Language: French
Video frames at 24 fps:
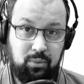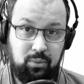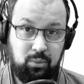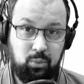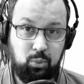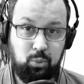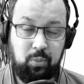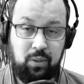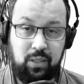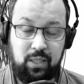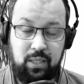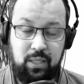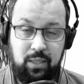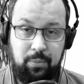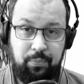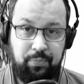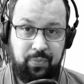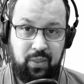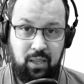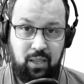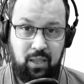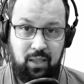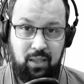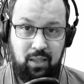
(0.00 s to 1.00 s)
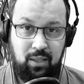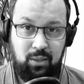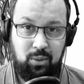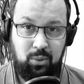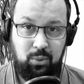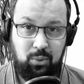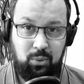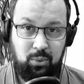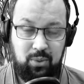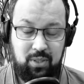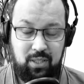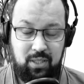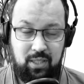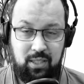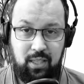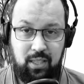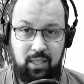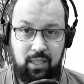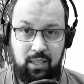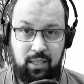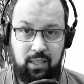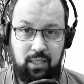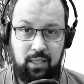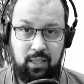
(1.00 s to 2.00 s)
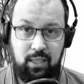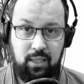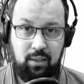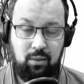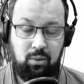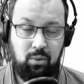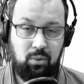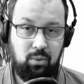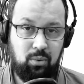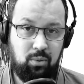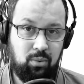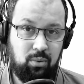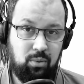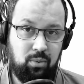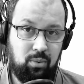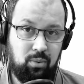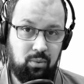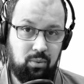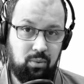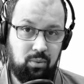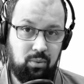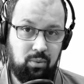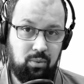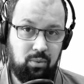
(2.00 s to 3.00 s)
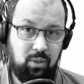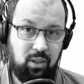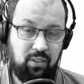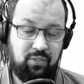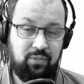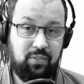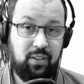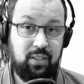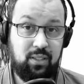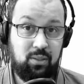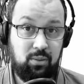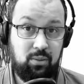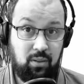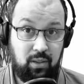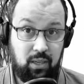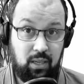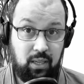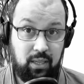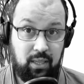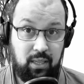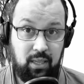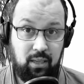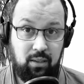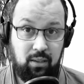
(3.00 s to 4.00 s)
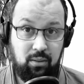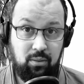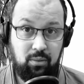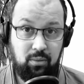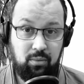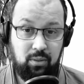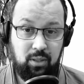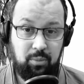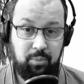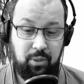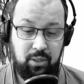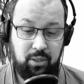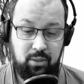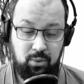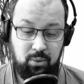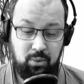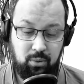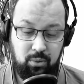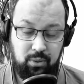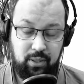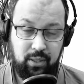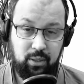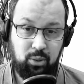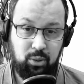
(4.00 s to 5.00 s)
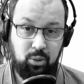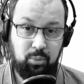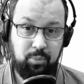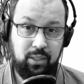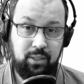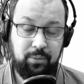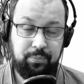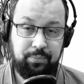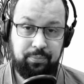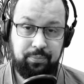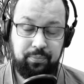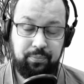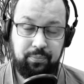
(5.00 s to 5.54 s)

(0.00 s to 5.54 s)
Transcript: oublie de considérer la façon avec laquelle les personnes qu'on accompagne